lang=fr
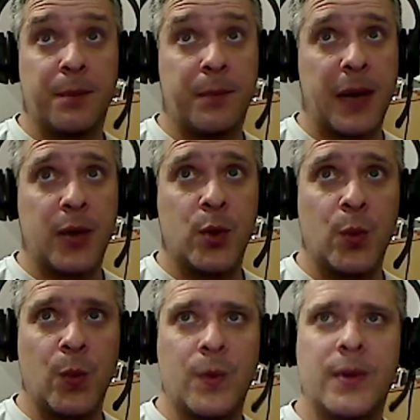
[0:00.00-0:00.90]
Pardon.
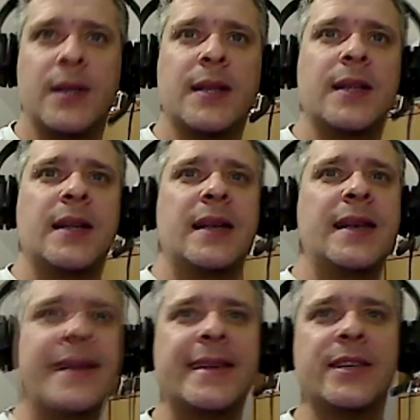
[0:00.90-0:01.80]

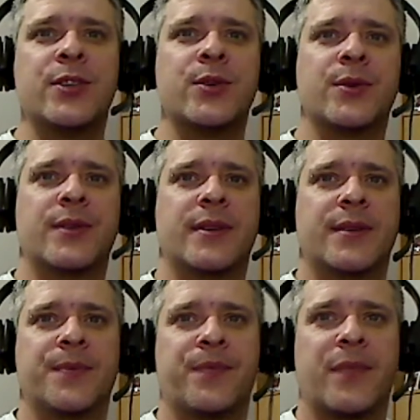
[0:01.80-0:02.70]
Liquide
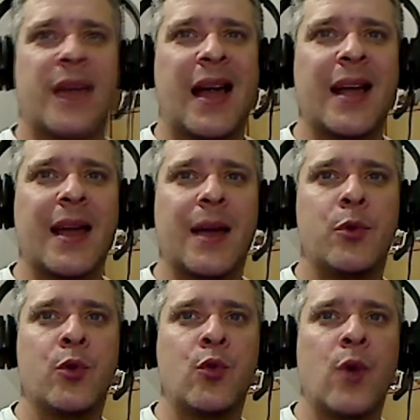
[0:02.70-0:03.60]
jaune.
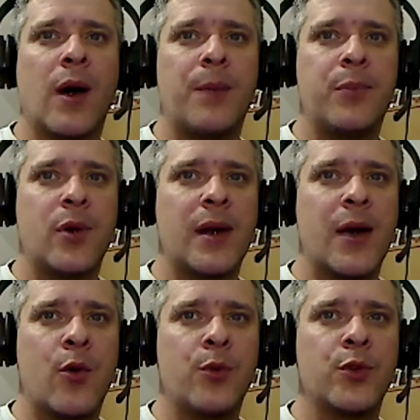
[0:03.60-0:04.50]
Agréable goût rappelant
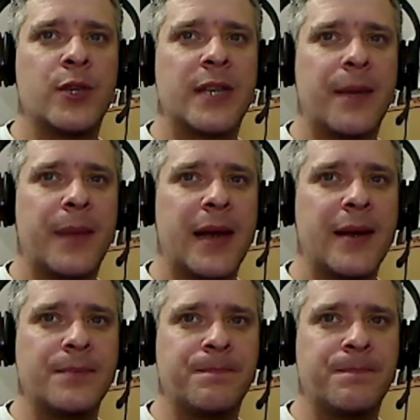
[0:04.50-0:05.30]
l'arôme de camel.